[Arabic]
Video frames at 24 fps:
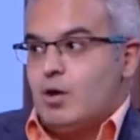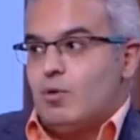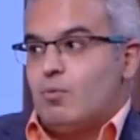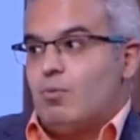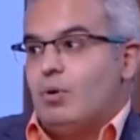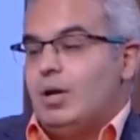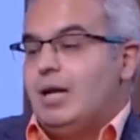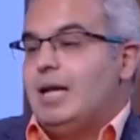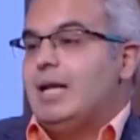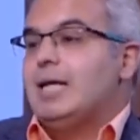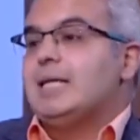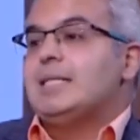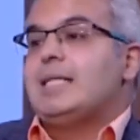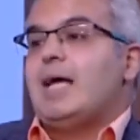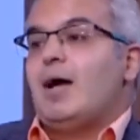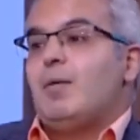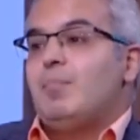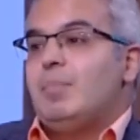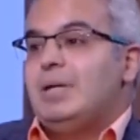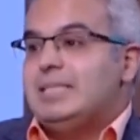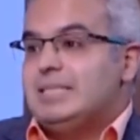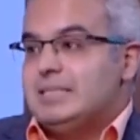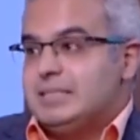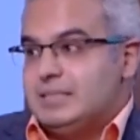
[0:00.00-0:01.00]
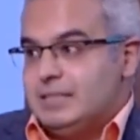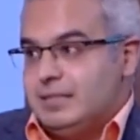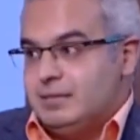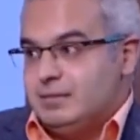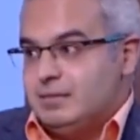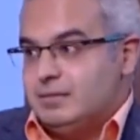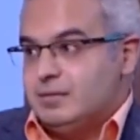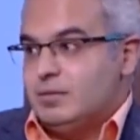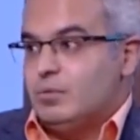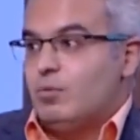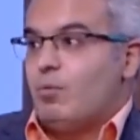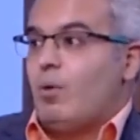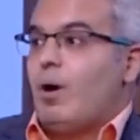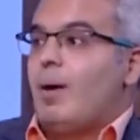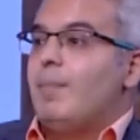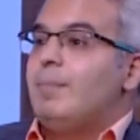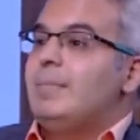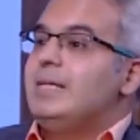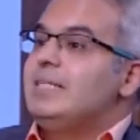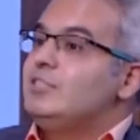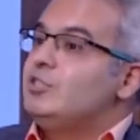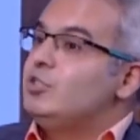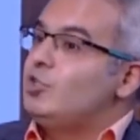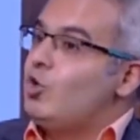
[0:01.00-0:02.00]
ولا لا ده عمال يزيد
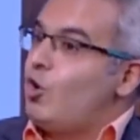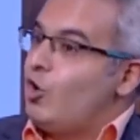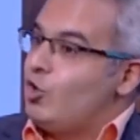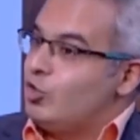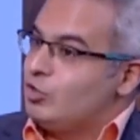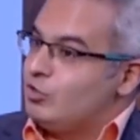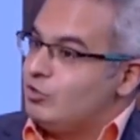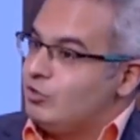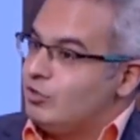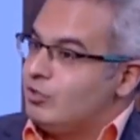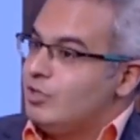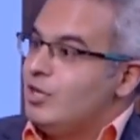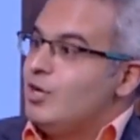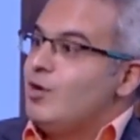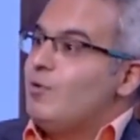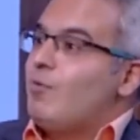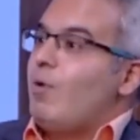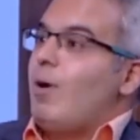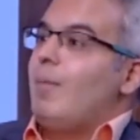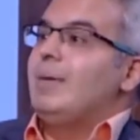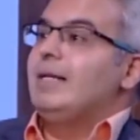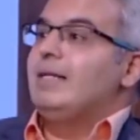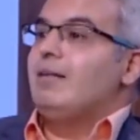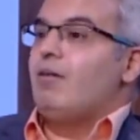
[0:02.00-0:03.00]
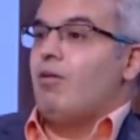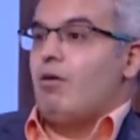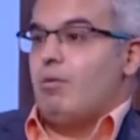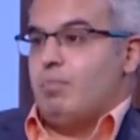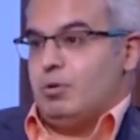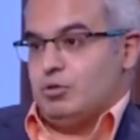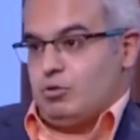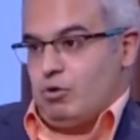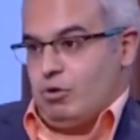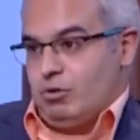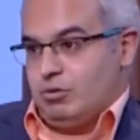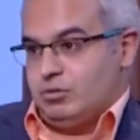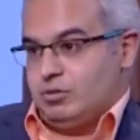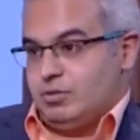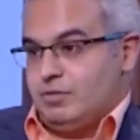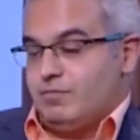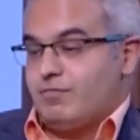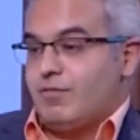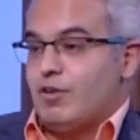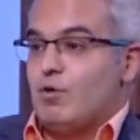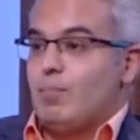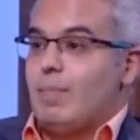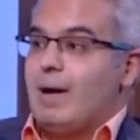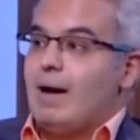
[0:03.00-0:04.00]
وعمال يزيد اكتر وعمال يلخبط اكتر
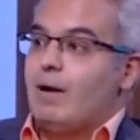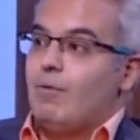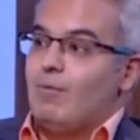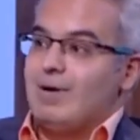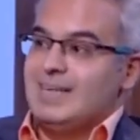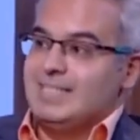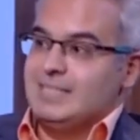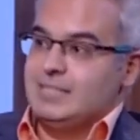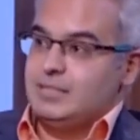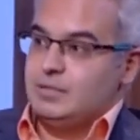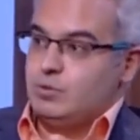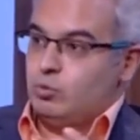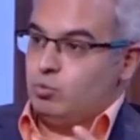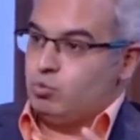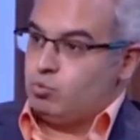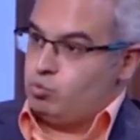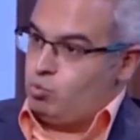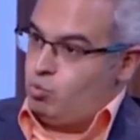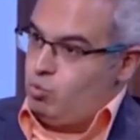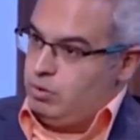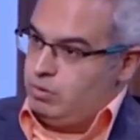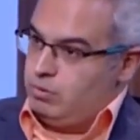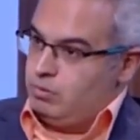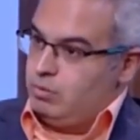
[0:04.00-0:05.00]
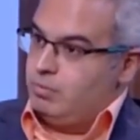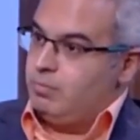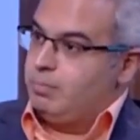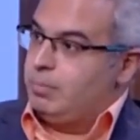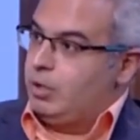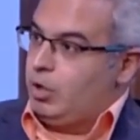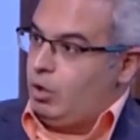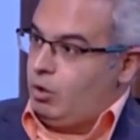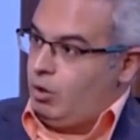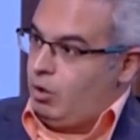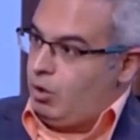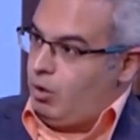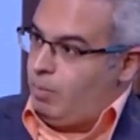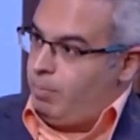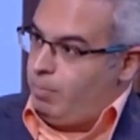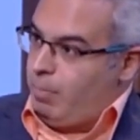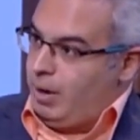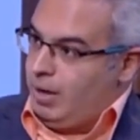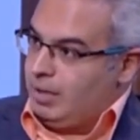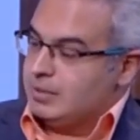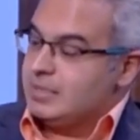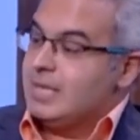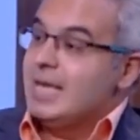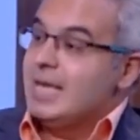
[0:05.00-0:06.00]
فيبقى وزن وطول بالعلاقه ببعض